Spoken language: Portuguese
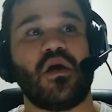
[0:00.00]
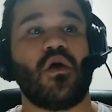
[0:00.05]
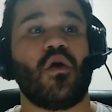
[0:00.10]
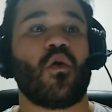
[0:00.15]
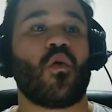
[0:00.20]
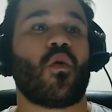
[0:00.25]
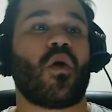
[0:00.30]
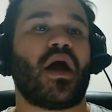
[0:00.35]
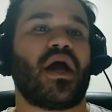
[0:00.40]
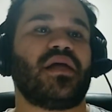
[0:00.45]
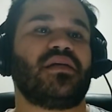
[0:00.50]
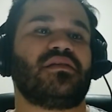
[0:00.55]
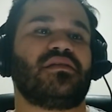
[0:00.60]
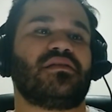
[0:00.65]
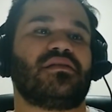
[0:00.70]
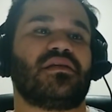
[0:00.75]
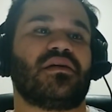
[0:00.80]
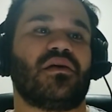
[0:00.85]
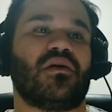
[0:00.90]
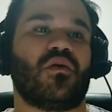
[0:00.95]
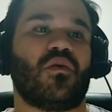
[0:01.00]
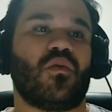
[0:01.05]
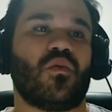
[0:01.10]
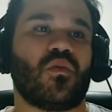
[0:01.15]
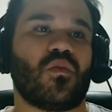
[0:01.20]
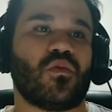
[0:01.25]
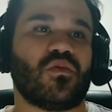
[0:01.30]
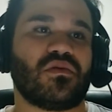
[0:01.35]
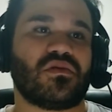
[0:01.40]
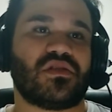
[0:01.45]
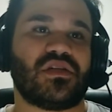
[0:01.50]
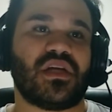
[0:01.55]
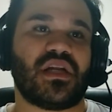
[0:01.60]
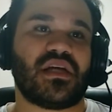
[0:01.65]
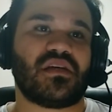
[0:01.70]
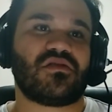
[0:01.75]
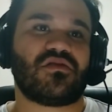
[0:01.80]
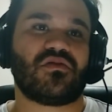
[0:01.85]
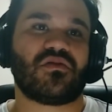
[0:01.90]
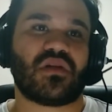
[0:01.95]
quais são os
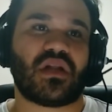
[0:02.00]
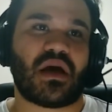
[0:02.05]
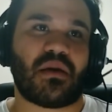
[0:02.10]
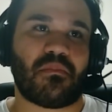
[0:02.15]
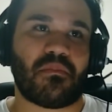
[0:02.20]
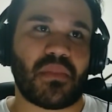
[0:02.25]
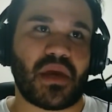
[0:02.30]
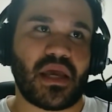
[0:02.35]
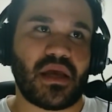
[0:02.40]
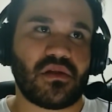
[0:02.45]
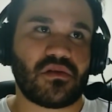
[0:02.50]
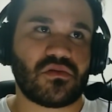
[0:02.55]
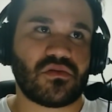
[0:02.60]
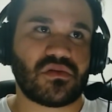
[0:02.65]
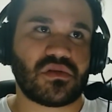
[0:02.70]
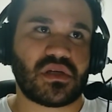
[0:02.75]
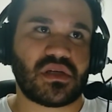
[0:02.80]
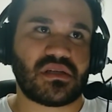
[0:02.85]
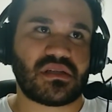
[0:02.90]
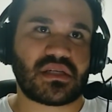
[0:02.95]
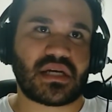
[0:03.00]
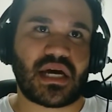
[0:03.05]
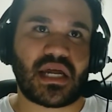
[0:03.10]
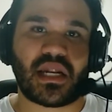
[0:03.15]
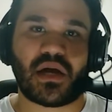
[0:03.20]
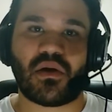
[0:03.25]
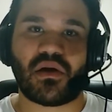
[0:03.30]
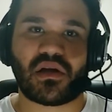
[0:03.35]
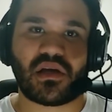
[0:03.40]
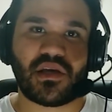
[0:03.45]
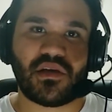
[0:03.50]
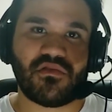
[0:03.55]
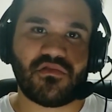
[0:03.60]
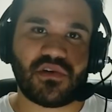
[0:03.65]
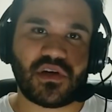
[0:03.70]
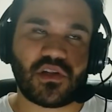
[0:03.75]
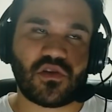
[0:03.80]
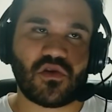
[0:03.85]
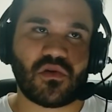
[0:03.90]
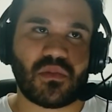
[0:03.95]
direcionamentos que esse canal aqui
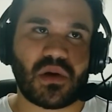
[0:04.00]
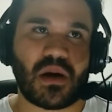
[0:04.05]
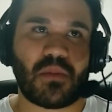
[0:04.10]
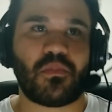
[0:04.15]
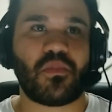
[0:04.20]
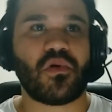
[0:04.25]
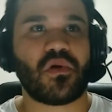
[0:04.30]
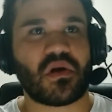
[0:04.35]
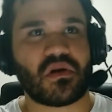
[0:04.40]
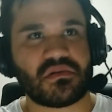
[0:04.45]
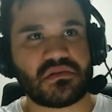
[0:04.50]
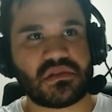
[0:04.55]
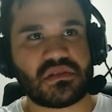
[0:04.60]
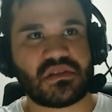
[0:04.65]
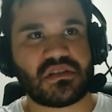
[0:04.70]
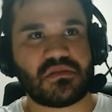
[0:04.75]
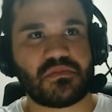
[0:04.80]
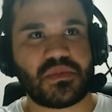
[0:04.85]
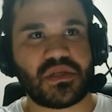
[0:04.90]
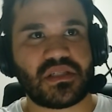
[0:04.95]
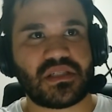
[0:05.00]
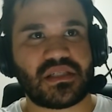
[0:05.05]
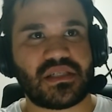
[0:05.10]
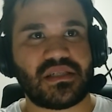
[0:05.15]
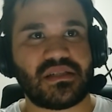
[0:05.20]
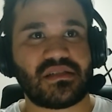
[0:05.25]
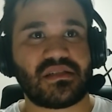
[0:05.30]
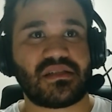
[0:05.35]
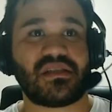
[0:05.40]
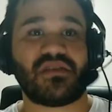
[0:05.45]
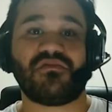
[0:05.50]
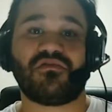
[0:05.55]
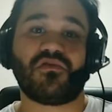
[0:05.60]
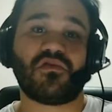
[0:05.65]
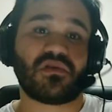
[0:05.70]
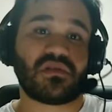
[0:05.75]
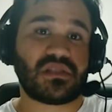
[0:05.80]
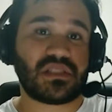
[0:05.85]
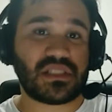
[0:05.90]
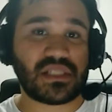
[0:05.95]
vai tomar por causa dessas pesquisas que
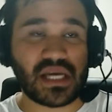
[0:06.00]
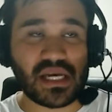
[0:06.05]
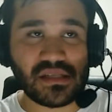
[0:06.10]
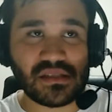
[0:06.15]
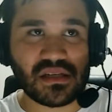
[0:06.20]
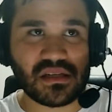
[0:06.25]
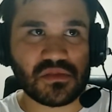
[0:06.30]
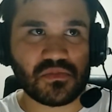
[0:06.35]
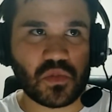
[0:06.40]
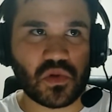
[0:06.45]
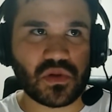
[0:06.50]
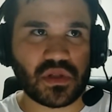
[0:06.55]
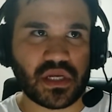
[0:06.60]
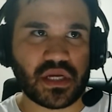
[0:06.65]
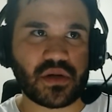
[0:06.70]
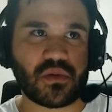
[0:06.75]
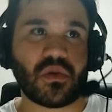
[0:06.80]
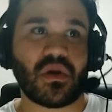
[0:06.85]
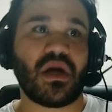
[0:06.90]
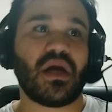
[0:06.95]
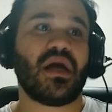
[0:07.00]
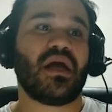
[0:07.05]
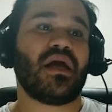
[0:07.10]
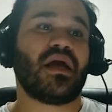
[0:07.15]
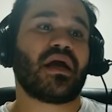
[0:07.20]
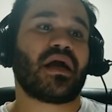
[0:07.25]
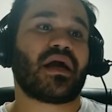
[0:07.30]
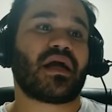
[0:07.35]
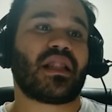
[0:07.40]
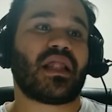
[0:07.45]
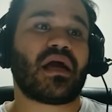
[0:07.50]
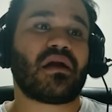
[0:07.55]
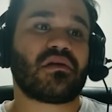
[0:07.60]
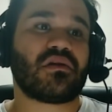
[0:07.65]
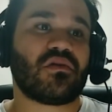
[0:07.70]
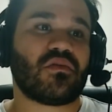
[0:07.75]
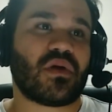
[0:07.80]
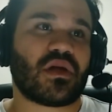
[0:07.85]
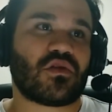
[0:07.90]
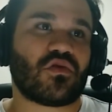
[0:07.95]
vocês responderam. Claro
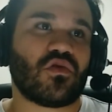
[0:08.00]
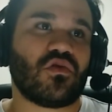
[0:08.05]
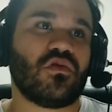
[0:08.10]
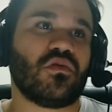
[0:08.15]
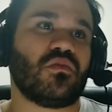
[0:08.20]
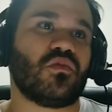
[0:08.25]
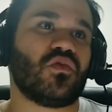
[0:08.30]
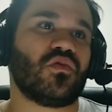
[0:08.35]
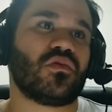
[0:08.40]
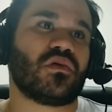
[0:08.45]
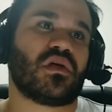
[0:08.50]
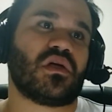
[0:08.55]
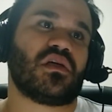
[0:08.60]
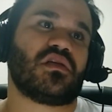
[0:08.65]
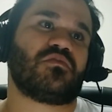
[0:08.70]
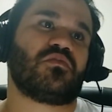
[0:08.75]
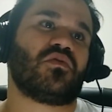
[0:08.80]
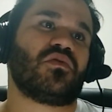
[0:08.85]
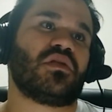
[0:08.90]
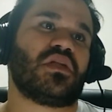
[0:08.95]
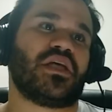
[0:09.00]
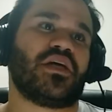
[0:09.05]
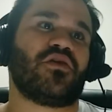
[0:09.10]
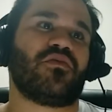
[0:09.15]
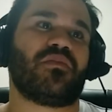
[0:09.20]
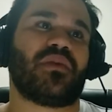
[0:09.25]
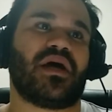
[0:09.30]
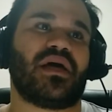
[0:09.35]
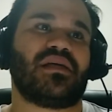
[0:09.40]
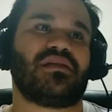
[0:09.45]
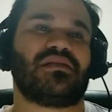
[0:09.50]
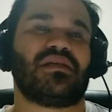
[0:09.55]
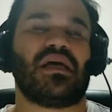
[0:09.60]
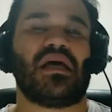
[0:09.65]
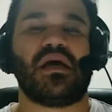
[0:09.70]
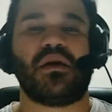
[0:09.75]
que não é todo mundo que respondeu, mas